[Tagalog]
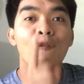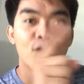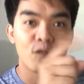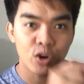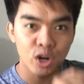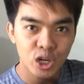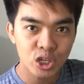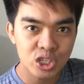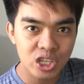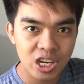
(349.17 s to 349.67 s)

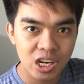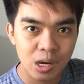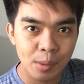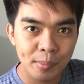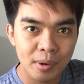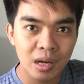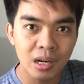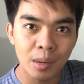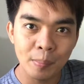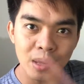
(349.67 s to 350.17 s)
Virgin na
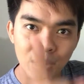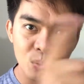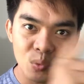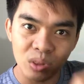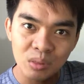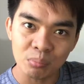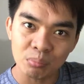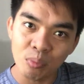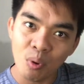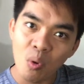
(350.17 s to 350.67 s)
naman ang
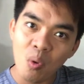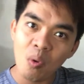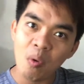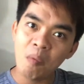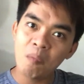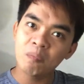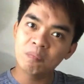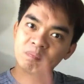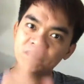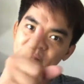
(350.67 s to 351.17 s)
nabingwit
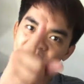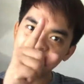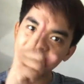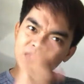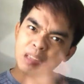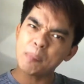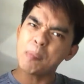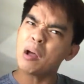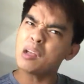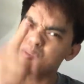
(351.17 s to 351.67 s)
mo.
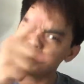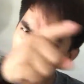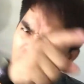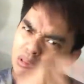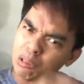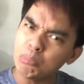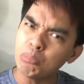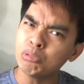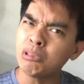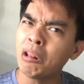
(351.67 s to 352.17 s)
Wow!
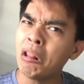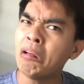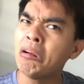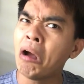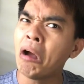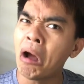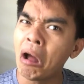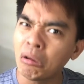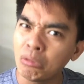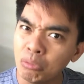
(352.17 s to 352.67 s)
Napakaswerte mo
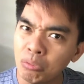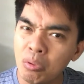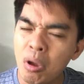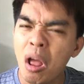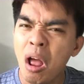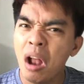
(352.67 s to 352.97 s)
talaga, no?